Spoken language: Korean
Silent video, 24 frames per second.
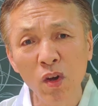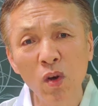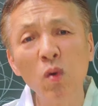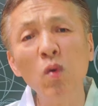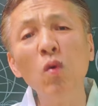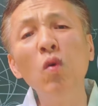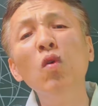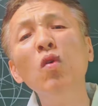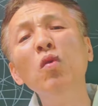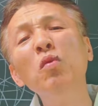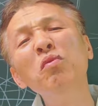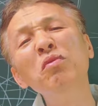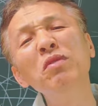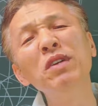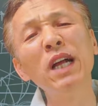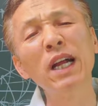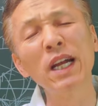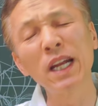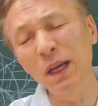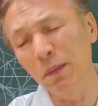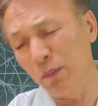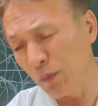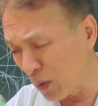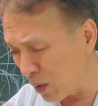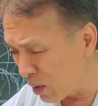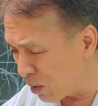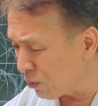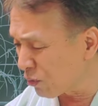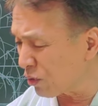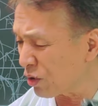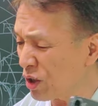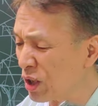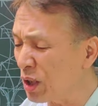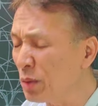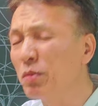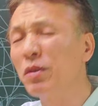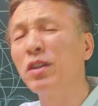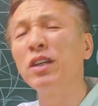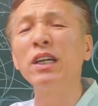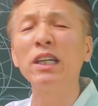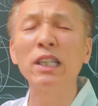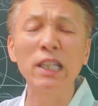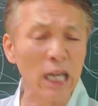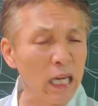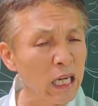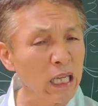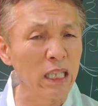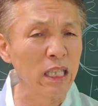5분 안에 뭐라고 씨부리게
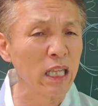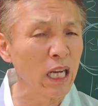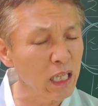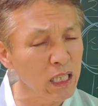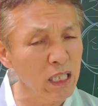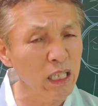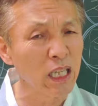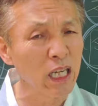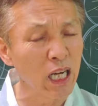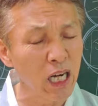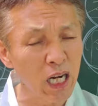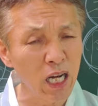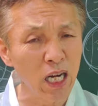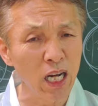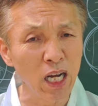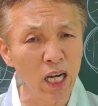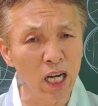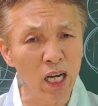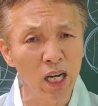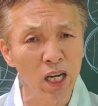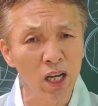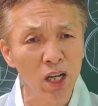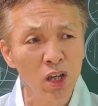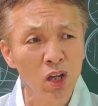돼 있다니까.